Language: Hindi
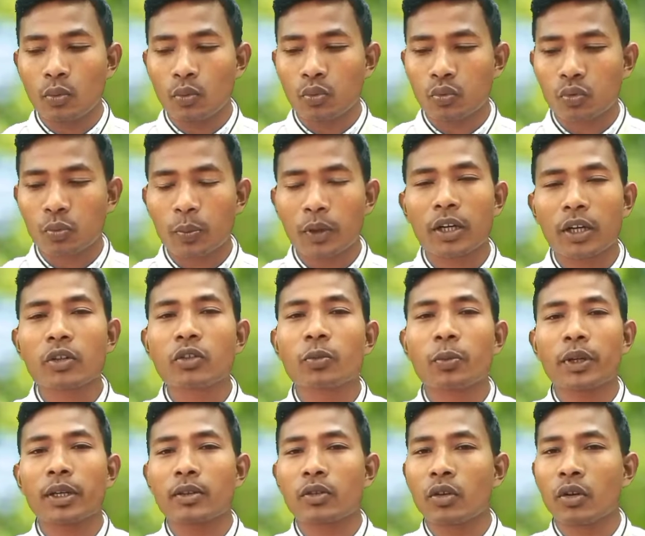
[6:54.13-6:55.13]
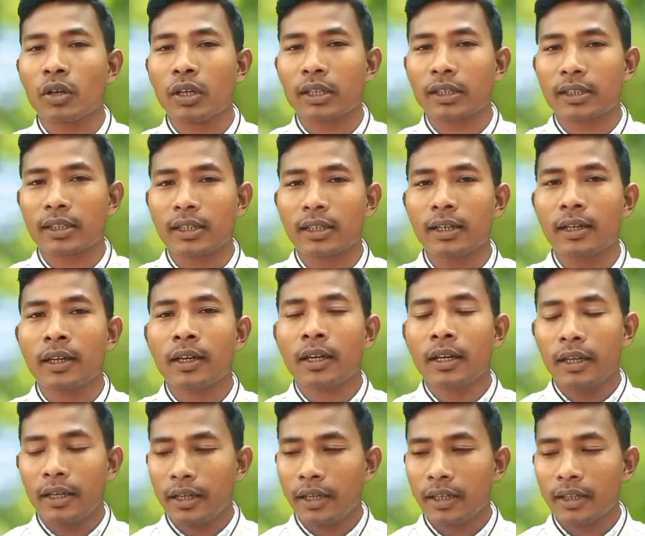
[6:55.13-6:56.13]
कि सुपर सुपर सॉन्ग लिख के
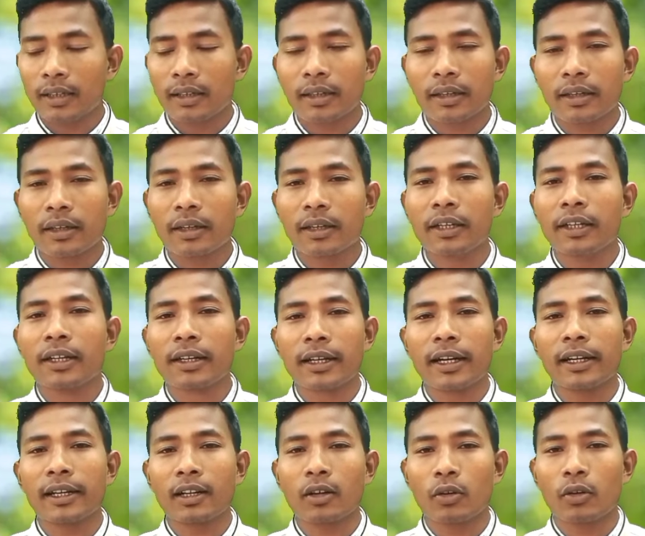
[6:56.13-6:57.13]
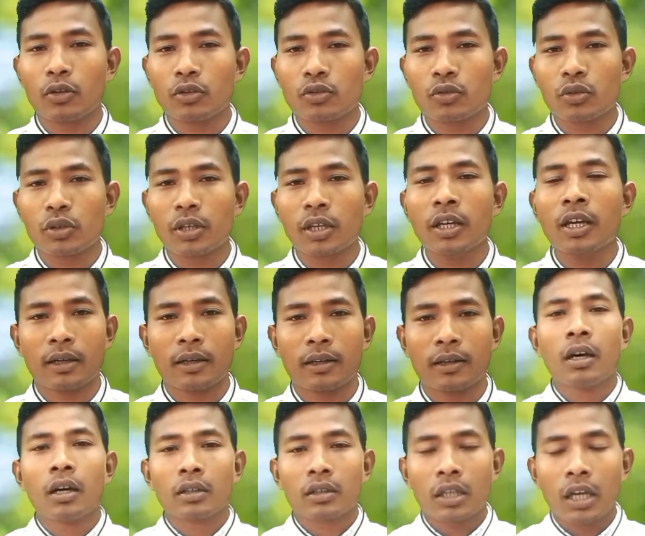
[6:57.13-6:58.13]
एक हिट राइटर हो चुके
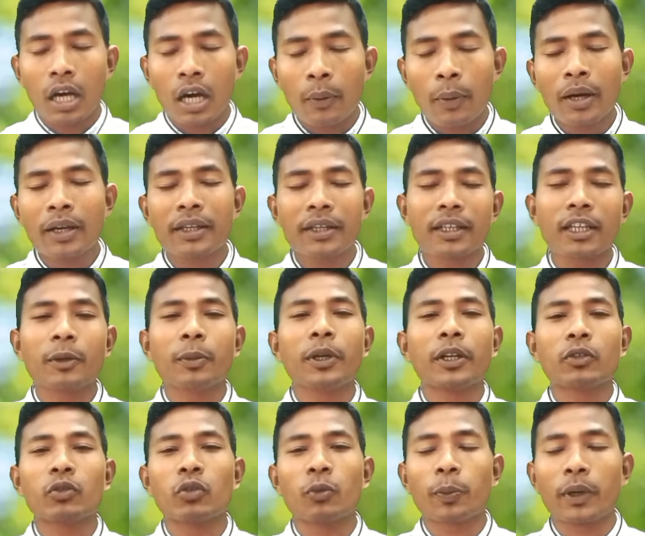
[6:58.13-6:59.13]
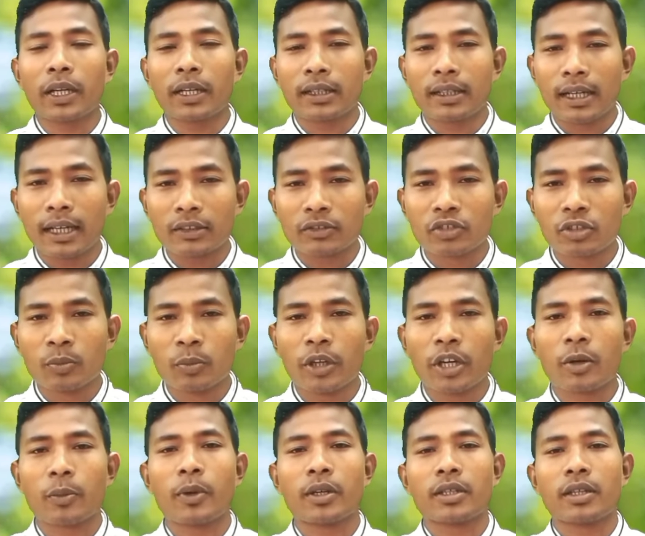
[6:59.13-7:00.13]
तो अब इकर भी एक सुपर हिट गान
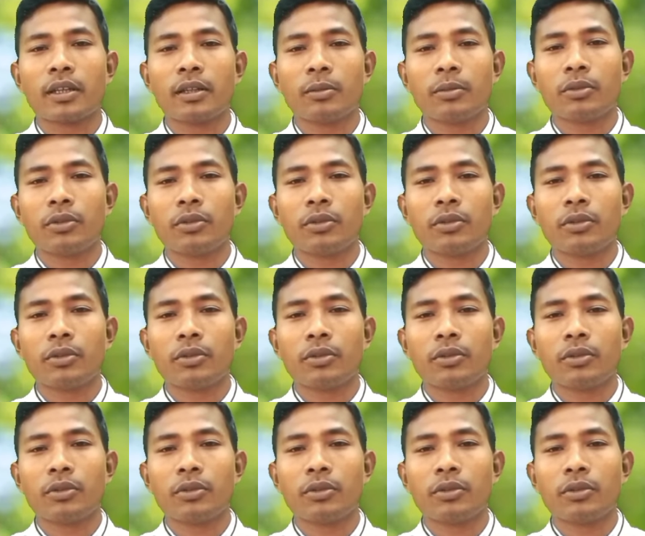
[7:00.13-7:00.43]
सुनबे और मजा